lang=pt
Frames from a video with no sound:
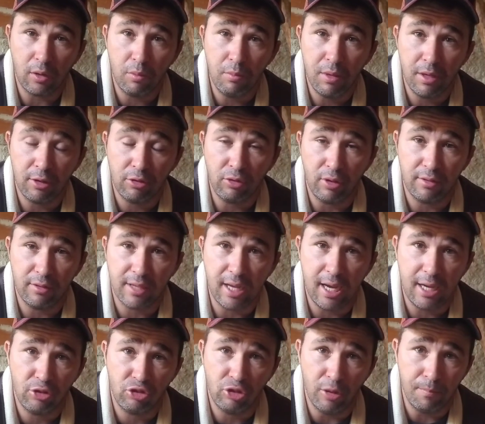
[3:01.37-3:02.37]
tá comendo as suas
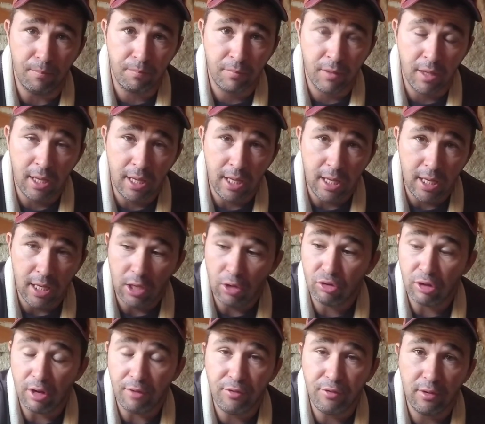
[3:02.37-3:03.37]
caixas,
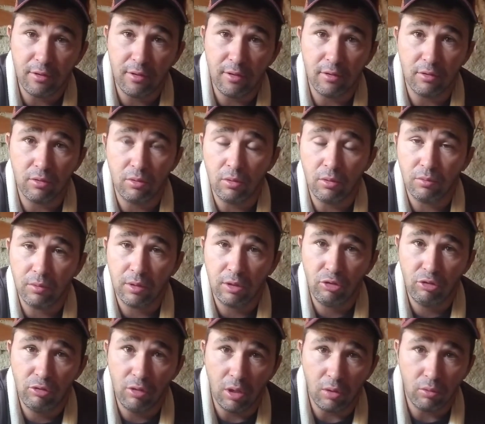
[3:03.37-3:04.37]
eu já fiz isso, não,
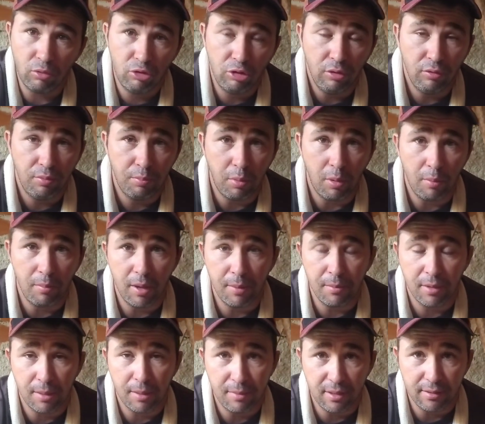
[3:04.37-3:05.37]
não tive
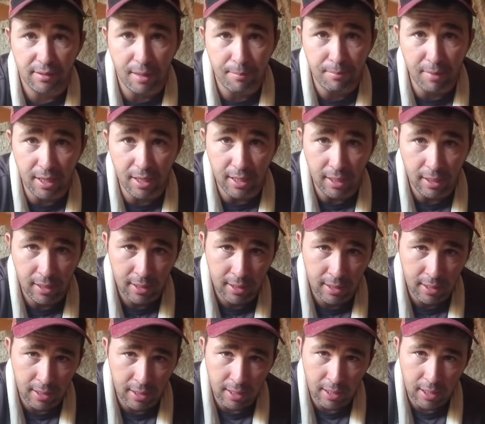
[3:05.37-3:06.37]
problema com as minhas abelhas.
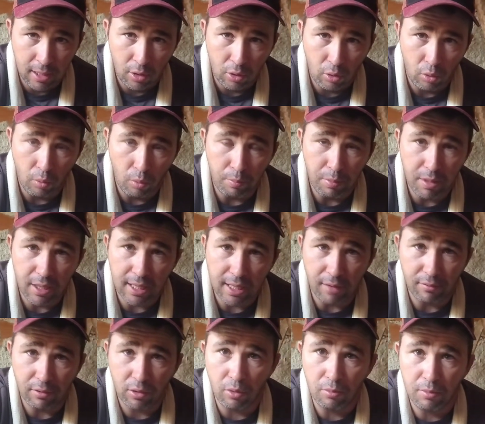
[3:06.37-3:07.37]
Cupim
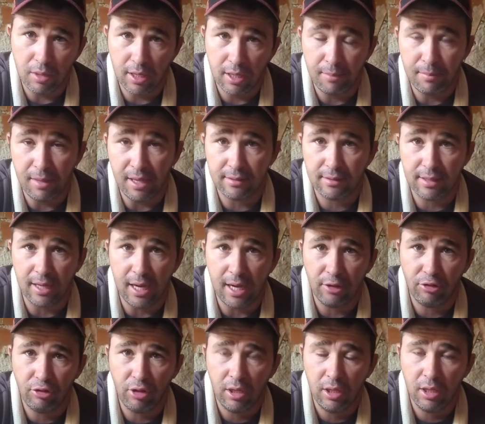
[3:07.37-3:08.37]
tava comendo as minhas
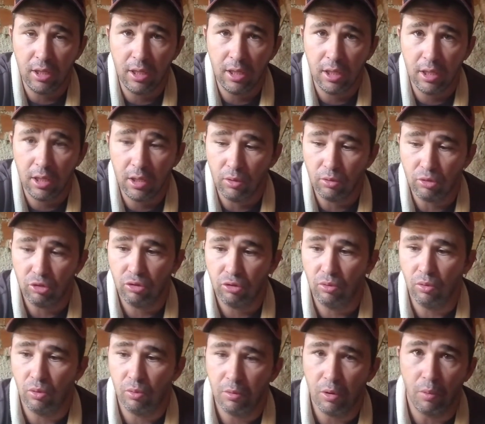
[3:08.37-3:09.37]
caixas, eu
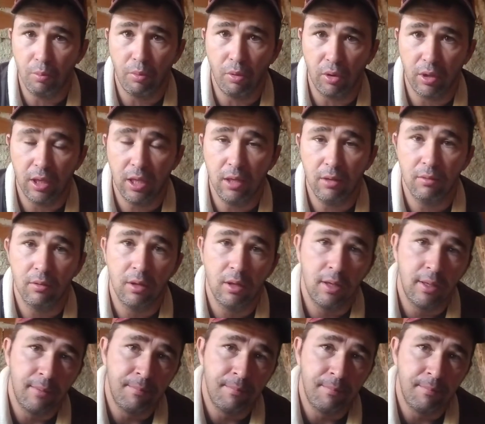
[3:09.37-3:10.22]
rumei um pouquinho,